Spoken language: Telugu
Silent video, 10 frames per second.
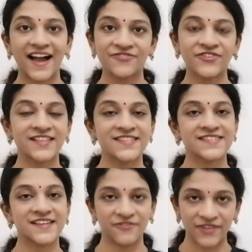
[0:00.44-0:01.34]
హాయ్
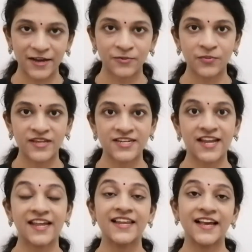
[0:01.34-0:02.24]
ఫ్రెండ్స్ వెల్కమ్ టు మై
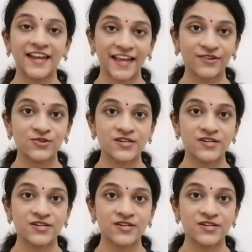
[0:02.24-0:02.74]
ఛానల్ నేను